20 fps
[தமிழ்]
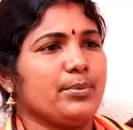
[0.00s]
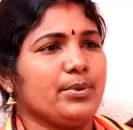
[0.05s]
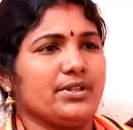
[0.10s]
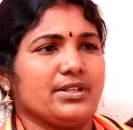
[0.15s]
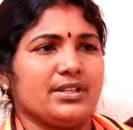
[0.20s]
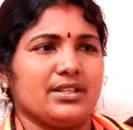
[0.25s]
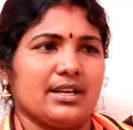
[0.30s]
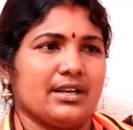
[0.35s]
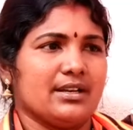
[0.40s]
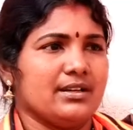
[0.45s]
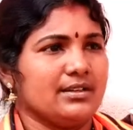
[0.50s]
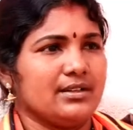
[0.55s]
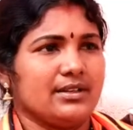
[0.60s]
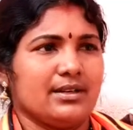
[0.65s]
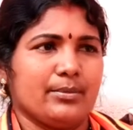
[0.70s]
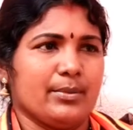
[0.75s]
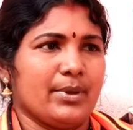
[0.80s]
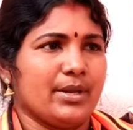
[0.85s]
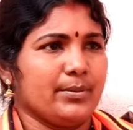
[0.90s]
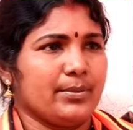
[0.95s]
ஏற்படுத்தி
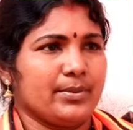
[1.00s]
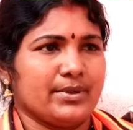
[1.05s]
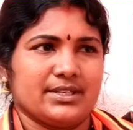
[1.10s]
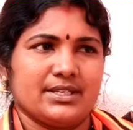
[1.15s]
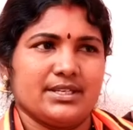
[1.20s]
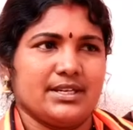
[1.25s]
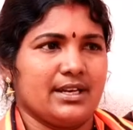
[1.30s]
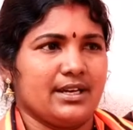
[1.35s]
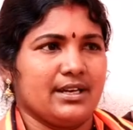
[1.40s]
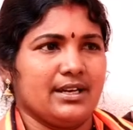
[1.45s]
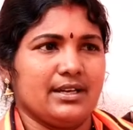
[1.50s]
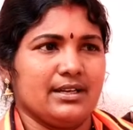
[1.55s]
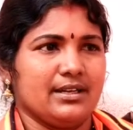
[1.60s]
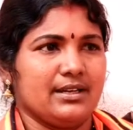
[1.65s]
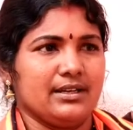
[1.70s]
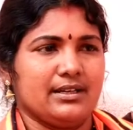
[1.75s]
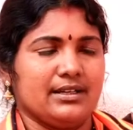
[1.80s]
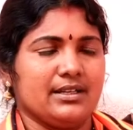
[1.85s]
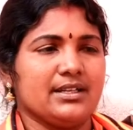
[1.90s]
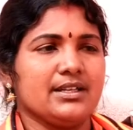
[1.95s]
தரணுங்கிற மாதிரி பிரச்சனைகள்
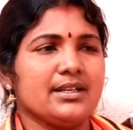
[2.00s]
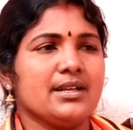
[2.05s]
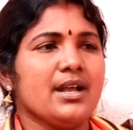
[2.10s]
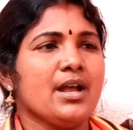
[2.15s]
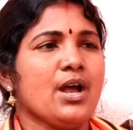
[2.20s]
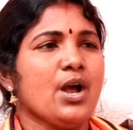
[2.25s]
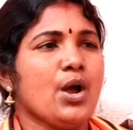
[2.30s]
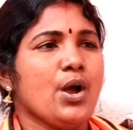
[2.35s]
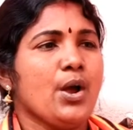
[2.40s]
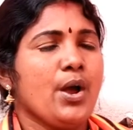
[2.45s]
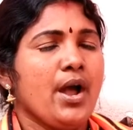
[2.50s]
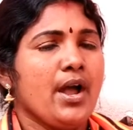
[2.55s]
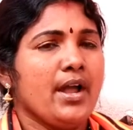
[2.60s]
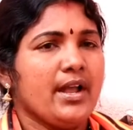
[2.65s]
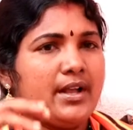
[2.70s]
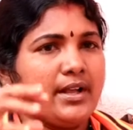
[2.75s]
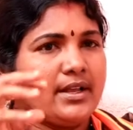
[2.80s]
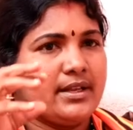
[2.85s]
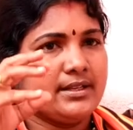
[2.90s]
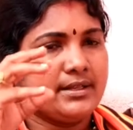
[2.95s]
இருக்குது
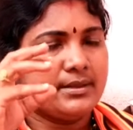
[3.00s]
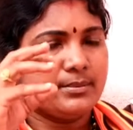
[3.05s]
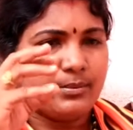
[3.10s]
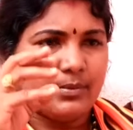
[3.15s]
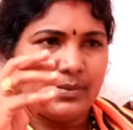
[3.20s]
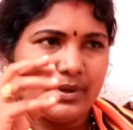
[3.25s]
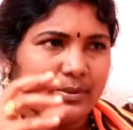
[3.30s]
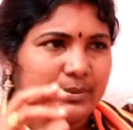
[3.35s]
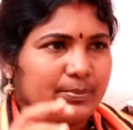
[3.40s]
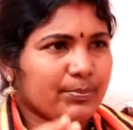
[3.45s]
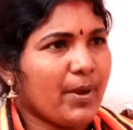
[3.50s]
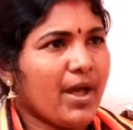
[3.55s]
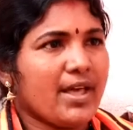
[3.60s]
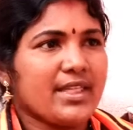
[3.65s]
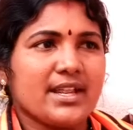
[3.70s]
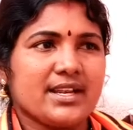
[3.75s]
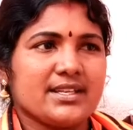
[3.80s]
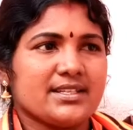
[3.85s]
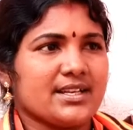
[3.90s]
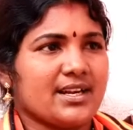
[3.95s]

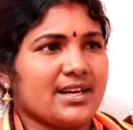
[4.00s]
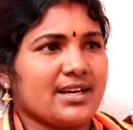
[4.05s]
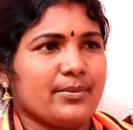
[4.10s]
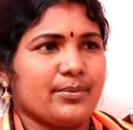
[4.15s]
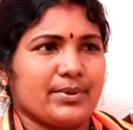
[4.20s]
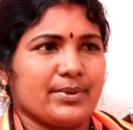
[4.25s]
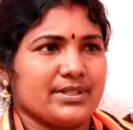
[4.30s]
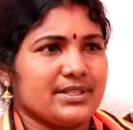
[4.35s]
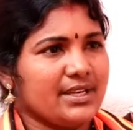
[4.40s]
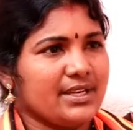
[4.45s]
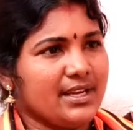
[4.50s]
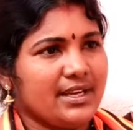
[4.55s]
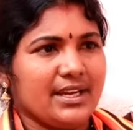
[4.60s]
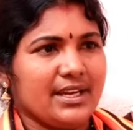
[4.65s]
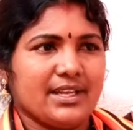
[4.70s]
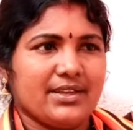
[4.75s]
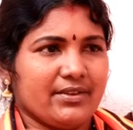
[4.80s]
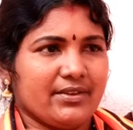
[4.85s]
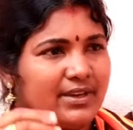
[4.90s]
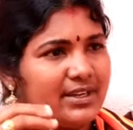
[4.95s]
பாதாள சாக்கடை பிரச்சனை
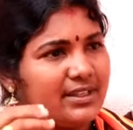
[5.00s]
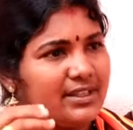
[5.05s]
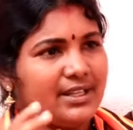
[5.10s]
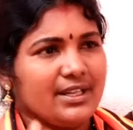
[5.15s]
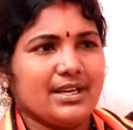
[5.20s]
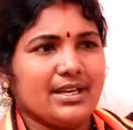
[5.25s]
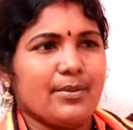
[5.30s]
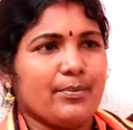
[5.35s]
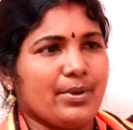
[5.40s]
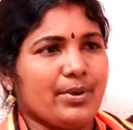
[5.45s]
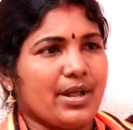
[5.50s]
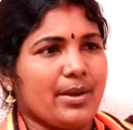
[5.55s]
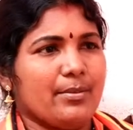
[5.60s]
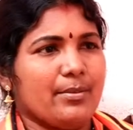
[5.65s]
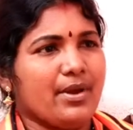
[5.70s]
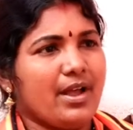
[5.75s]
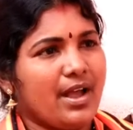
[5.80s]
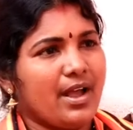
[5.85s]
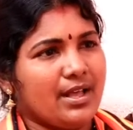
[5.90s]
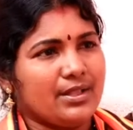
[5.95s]
இன்றைக்கி வரையும்
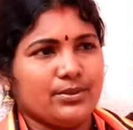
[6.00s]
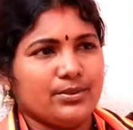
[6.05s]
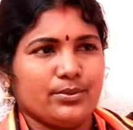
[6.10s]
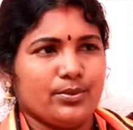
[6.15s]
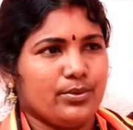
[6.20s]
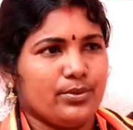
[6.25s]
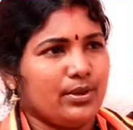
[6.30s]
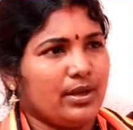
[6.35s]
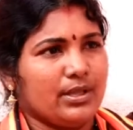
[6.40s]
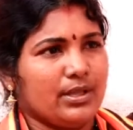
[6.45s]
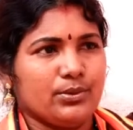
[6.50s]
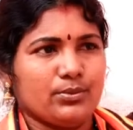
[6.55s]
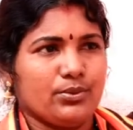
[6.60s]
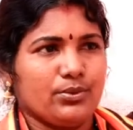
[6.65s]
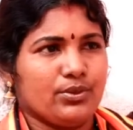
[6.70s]
தீர்க்கப்படாமல் அது அது